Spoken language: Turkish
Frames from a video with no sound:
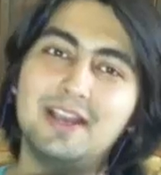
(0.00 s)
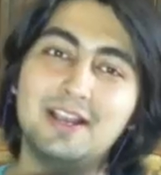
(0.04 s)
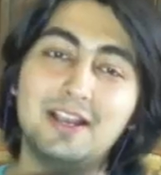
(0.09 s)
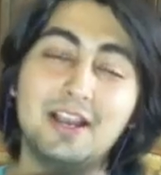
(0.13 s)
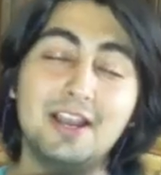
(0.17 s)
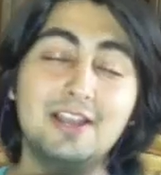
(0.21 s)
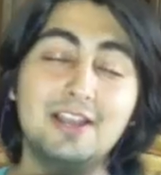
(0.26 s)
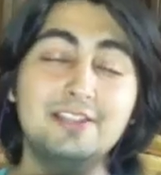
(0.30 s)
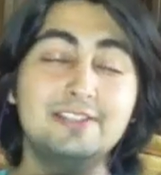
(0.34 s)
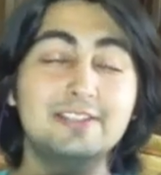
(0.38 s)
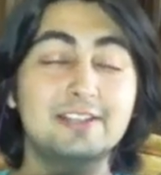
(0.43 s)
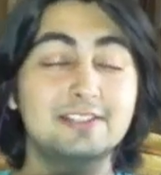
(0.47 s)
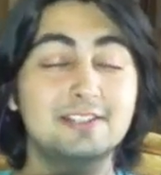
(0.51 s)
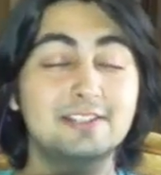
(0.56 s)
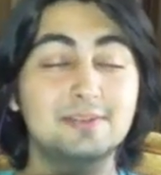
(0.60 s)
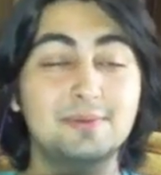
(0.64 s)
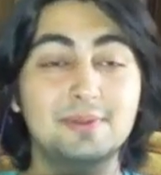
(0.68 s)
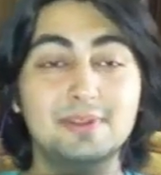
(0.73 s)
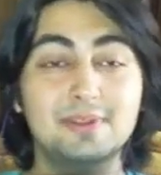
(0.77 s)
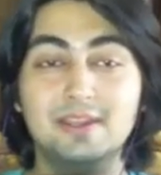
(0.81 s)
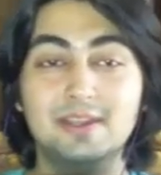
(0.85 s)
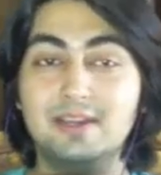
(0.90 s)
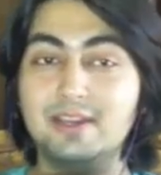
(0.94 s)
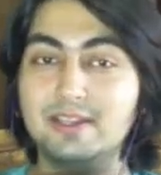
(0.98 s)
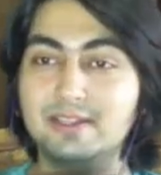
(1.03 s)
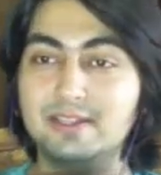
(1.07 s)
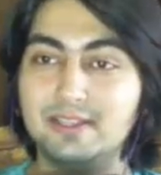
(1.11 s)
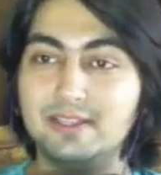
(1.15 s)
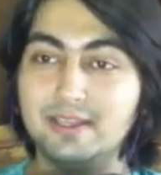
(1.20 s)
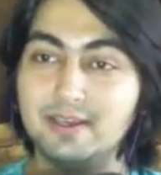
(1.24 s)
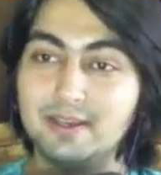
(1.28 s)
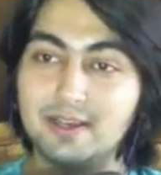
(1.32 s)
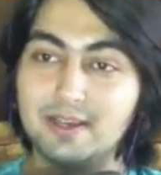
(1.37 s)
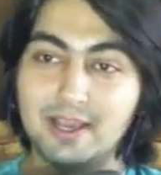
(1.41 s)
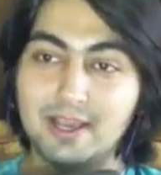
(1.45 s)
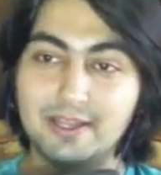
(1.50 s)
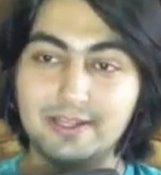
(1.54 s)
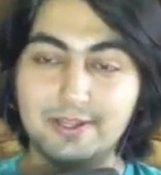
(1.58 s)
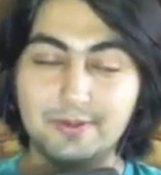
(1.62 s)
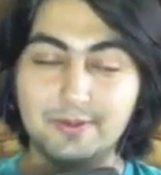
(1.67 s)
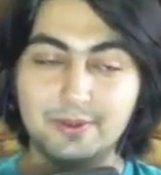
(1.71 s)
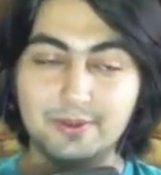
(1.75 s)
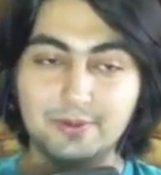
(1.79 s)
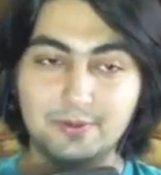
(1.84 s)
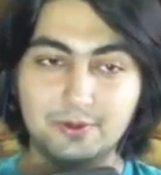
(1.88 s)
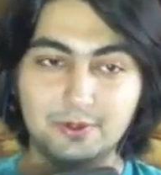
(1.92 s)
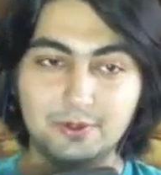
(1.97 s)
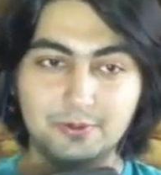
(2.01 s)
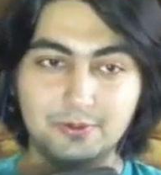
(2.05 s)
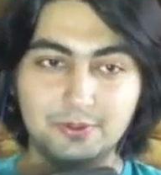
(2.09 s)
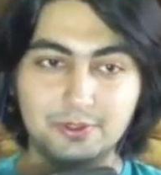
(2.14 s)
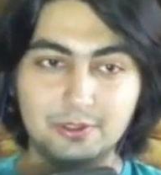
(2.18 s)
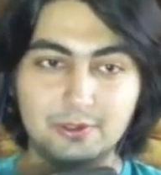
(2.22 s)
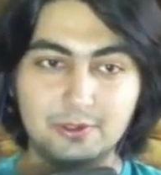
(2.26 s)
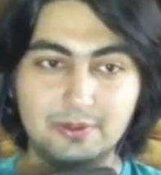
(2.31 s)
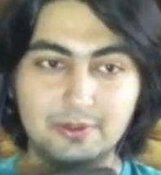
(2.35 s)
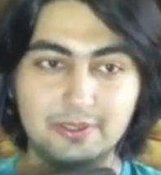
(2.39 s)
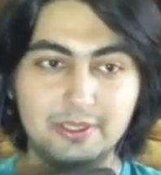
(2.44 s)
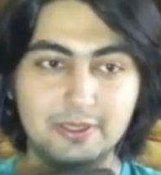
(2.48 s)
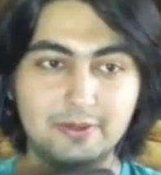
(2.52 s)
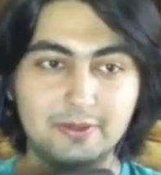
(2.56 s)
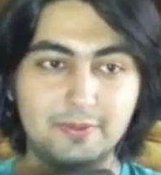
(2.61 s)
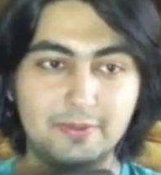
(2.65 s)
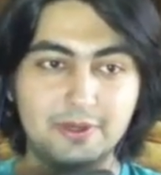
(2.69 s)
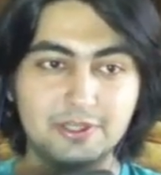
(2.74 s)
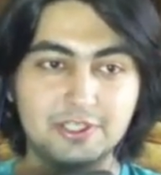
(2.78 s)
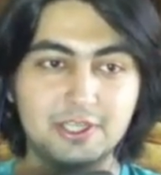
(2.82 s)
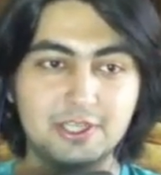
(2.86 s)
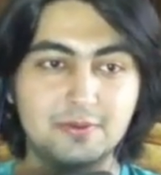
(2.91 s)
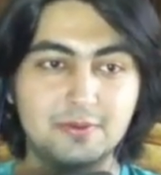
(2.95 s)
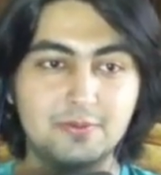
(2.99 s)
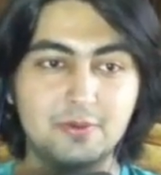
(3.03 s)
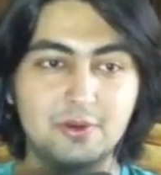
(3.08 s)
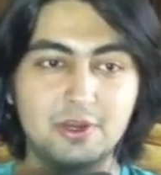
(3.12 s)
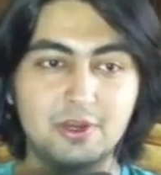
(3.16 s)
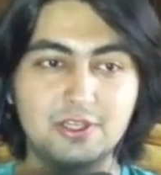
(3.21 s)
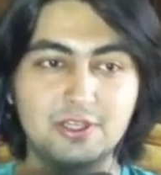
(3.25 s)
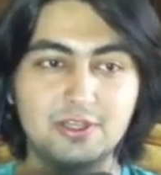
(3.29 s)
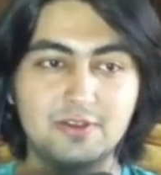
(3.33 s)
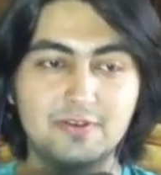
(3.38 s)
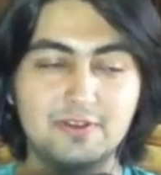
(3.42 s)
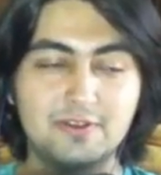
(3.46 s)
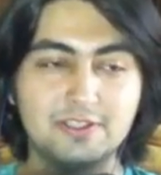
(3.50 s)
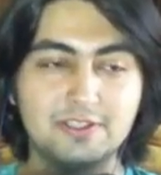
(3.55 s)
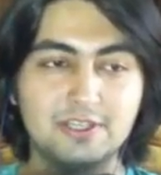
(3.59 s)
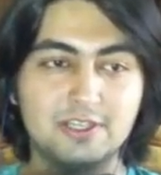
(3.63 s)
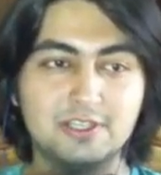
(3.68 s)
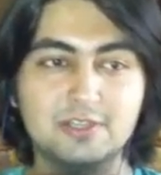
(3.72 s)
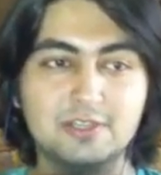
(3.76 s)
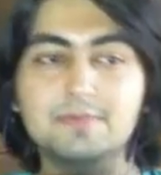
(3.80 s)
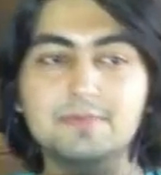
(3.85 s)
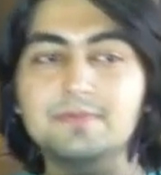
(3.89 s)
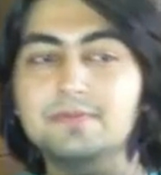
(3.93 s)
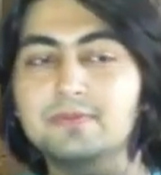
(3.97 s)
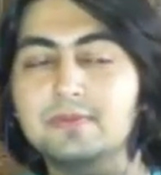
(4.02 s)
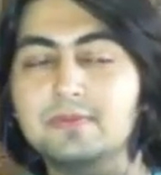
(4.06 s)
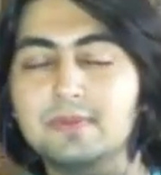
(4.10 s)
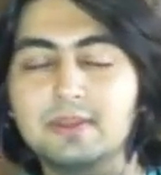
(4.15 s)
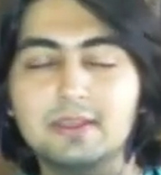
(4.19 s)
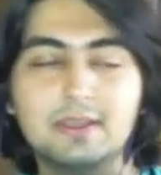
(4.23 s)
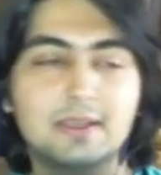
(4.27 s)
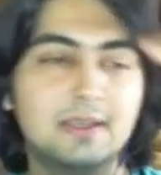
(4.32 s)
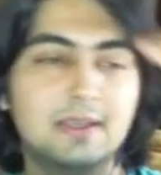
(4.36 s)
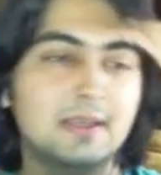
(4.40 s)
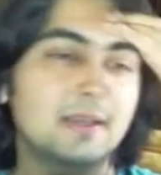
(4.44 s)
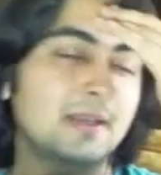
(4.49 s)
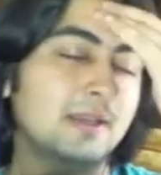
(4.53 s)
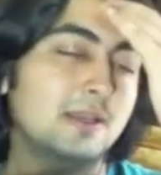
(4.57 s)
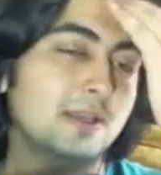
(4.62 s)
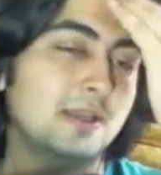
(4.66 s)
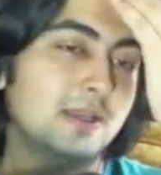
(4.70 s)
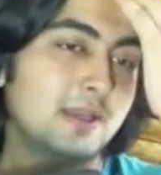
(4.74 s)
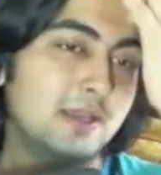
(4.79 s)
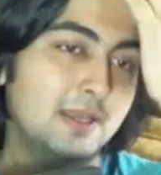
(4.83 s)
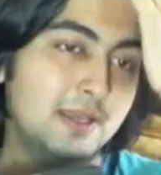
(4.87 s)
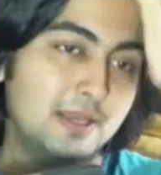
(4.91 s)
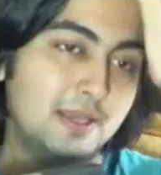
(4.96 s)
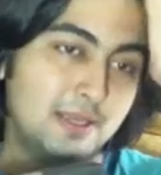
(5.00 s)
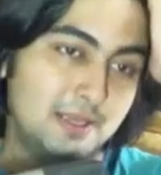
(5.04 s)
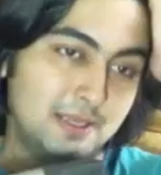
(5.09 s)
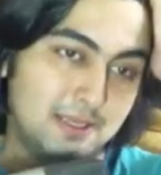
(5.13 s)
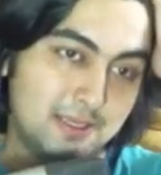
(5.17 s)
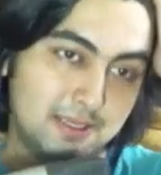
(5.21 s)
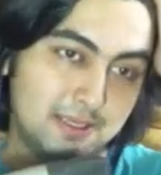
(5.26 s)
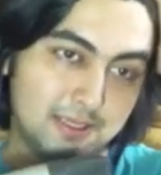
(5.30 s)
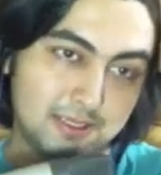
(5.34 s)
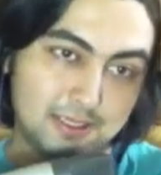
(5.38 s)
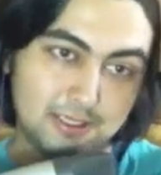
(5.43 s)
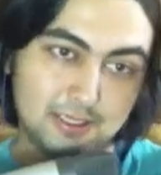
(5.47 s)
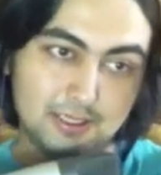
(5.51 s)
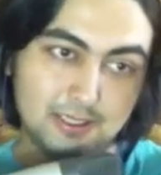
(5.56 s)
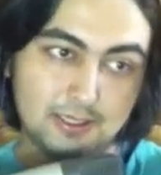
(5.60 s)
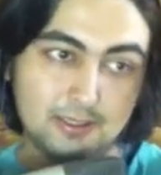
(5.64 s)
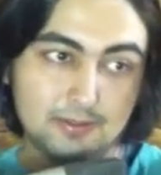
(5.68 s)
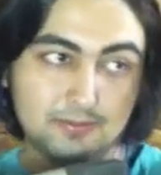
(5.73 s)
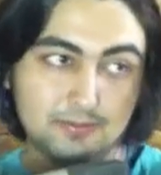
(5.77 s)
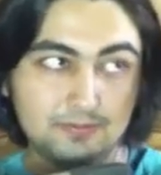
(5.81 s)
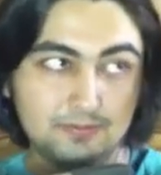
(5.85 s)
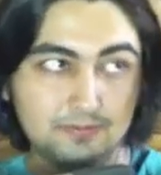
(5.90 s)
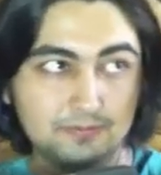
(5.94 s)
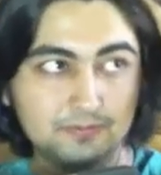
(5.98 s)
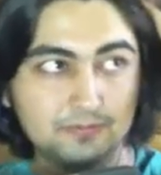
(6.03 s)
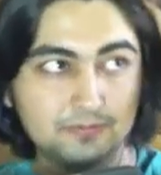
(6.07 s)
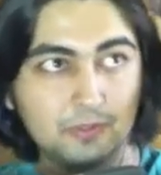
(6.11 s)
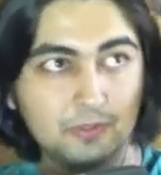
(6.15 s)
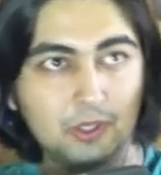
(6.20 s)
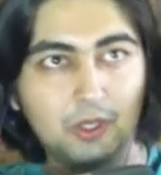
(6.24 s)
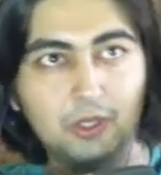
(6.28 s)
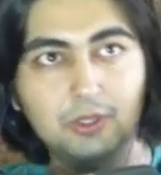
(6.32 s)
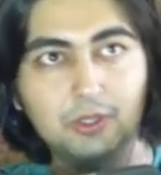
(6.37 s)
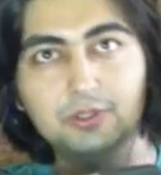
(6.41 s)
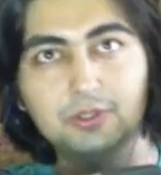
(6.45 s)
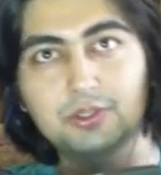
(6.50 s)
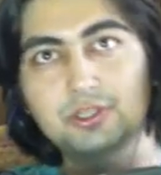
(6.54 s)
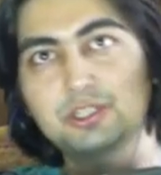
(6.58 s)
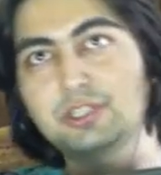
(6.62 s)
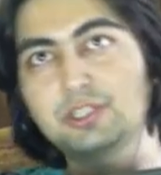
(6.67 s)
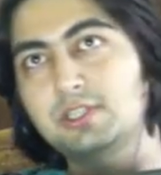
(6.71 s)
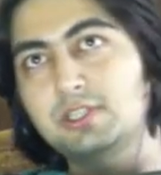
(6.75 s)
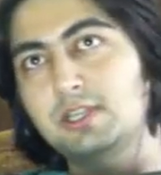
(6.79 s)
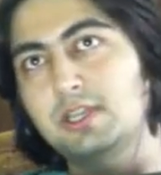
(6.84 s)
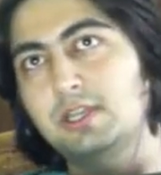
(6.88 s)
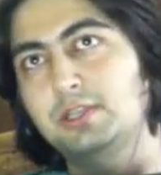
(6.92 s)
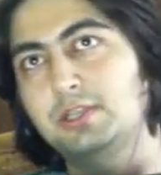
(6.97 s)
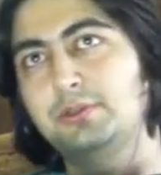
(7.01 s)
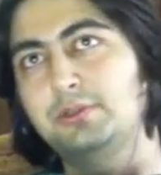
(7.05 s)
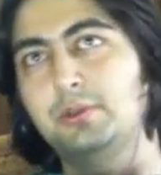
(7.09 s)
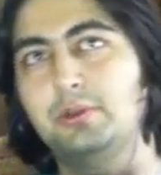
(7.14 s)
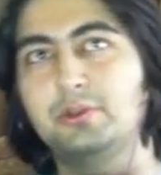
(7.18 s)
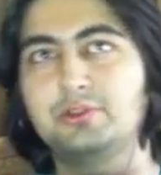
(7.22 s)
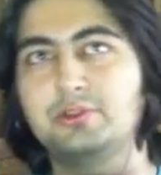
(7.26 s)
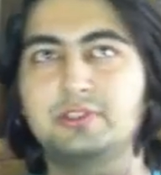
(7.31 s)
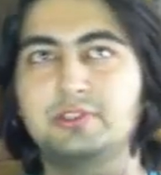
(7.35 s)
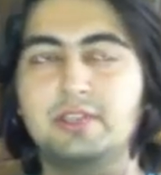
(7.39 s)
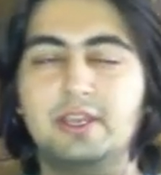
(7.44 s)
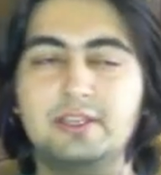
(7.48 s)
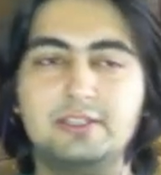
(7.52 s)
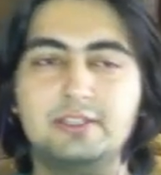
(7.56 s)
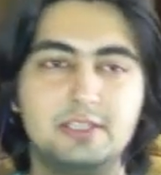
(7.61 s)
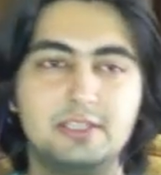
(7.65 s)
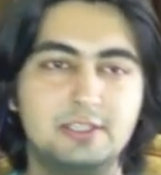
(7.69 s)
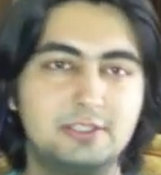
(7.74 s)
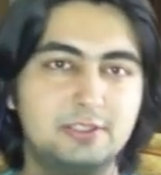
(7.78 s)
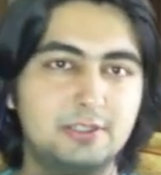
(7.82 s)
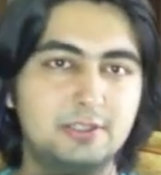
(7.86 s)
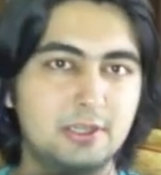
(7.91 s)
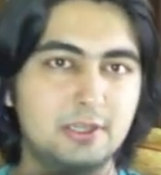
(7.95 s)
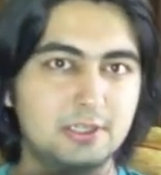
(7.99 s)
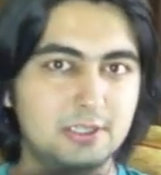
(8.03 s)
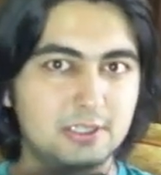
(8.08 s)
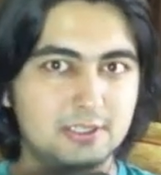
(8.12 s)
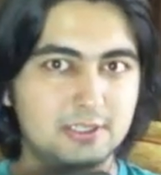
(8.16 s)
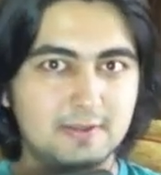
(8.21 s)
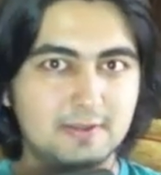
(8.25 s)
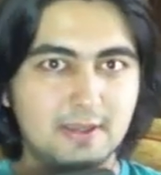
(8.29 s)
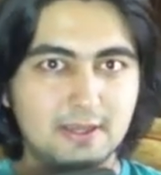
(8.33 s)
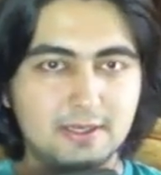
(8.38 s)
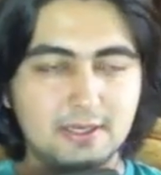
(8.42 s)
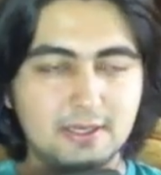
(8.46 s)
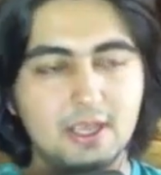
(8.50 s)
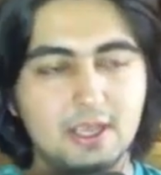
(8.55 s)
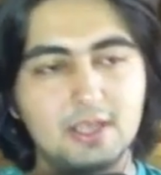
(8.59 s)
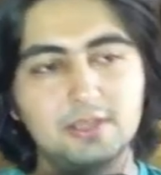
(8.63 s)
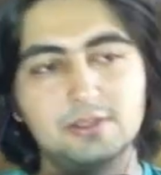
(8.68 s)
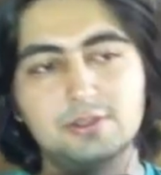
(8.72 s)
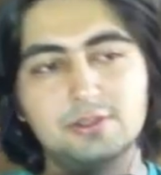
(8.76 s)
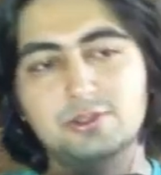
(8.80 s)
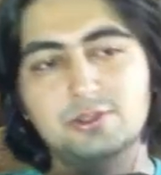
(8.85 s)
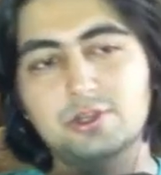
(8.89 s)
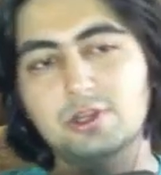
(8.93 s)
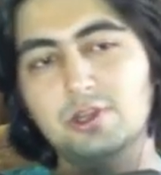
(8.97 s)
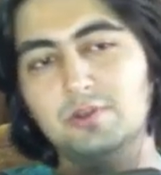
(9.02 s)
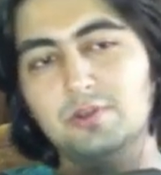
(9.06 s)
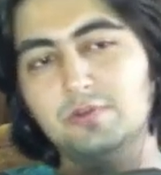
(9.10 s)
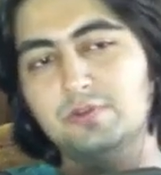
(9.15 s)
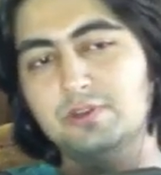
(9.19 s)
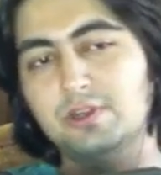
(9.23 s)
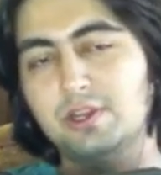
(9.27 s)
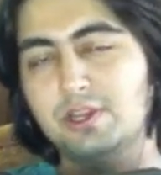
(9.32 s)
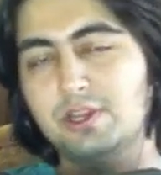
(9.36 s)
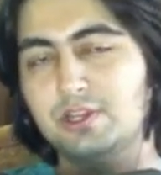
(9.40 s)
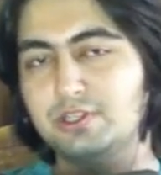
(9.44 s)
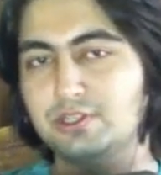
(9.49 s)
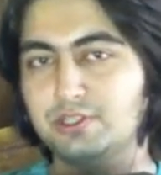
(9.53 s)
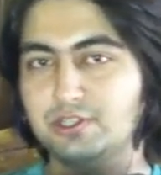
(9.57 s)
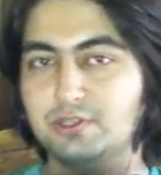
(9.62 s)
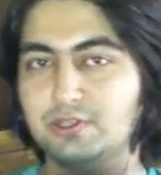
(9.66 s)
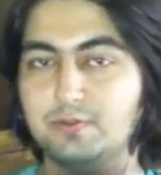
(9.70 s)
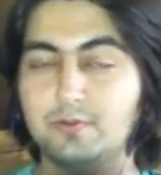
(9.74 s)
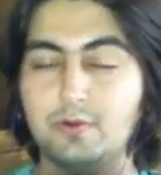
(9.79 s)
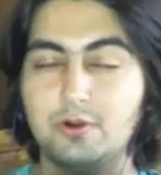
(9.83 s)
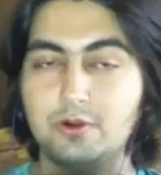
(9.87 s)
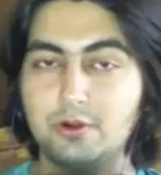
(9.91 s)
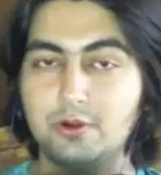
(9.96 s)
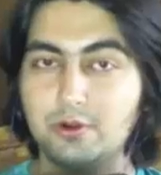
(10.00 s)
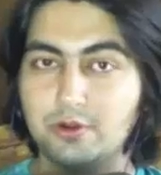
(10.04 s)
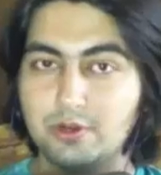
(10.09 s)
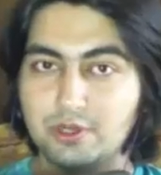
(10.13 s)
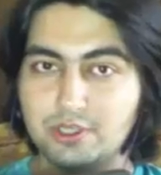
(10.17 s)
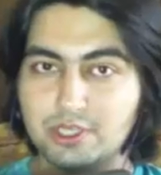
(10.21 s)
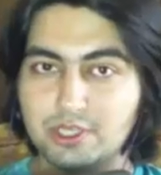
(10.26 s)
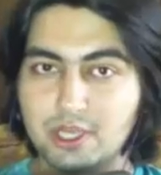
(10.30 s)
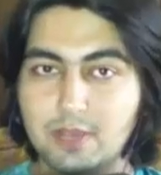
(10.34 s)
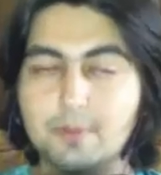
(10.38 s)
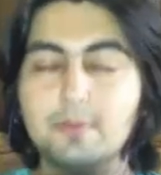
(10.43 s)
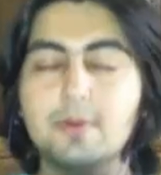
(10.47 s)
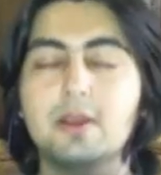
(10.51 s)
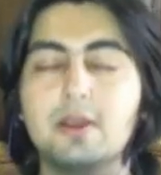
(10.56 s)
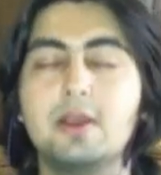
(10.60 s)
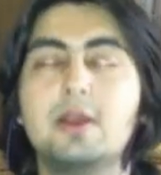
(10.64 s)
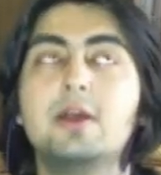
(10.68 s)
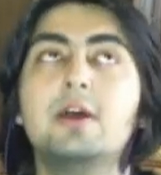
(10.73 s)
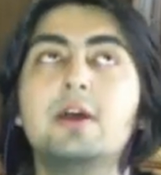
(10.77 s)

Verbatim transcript: Kayıt sırası beni deli etti. Kaydedemedim oyunu mütevle ben dedim başlarım böyle şey vazgeçtim. Ee, onun dışında Those Nights at Rachel's var. The Joy of Creation Reborn oynayacağım.